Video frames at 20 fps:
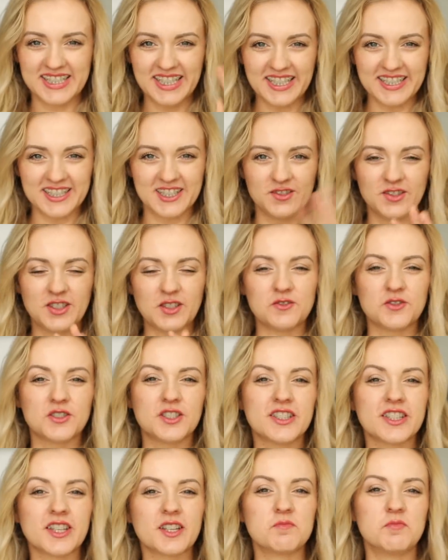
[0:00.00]
Cześć, witam
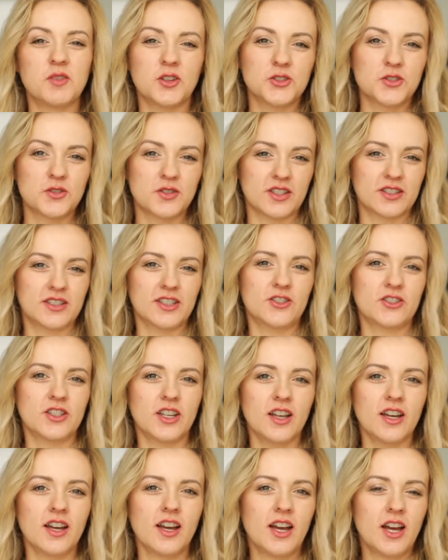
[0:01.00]
wszystkich bardzo
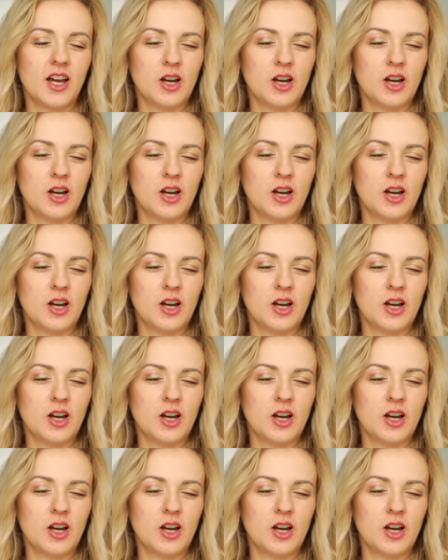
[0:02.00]
serdecznie.